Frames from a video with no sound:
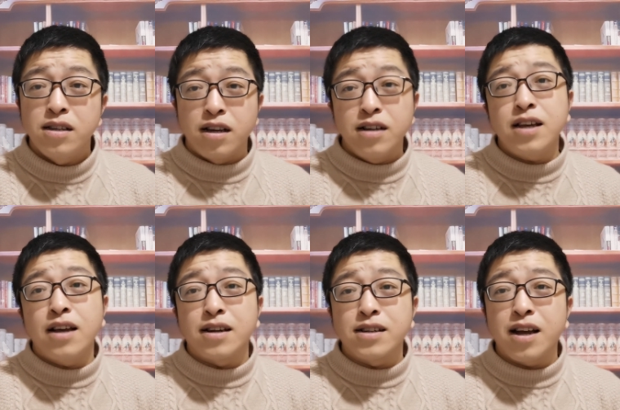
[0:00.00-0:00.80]
影
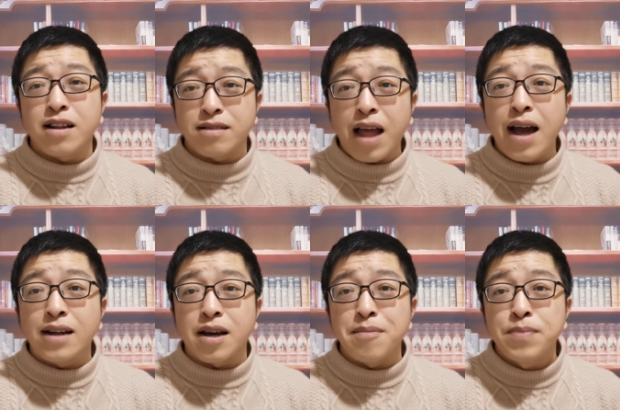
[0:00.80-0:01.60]
响也是很
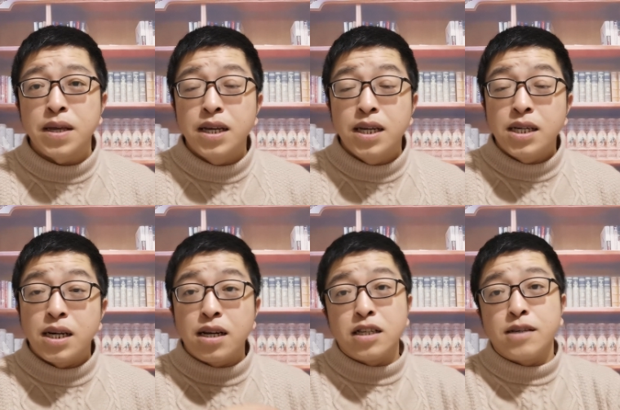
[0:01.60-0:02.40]
大的。呃，